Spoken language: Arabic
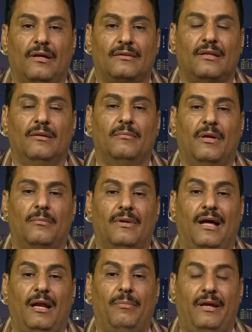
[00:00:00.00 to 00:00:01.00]

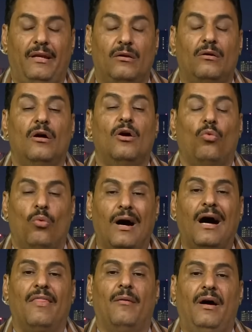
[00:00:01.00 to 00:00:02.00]
الملاحة البحري
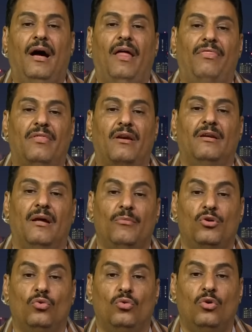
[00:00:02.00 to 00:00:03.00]
وهذا ما حذرنا
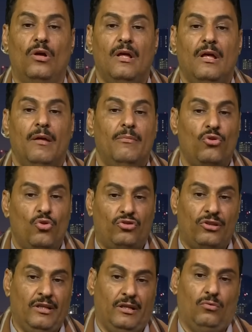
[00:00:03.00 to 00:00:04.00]
منه منذ
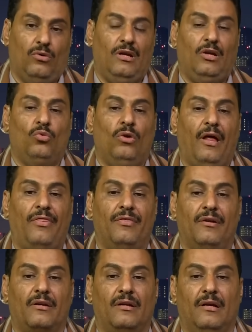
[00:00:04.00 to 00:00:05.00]
سنين ونحن
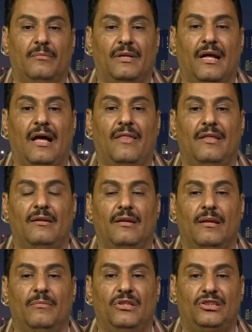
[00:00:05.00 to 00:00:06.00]
نحذر من هذه
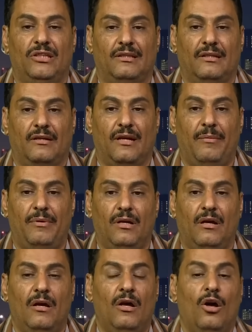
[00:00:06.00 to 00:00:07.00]
الميليشيات الإرهابية
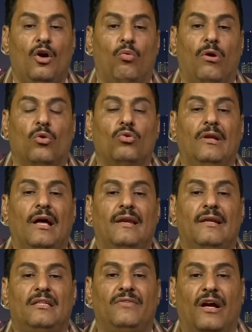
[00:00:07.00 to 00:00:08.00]
وقلنا أن اتفاق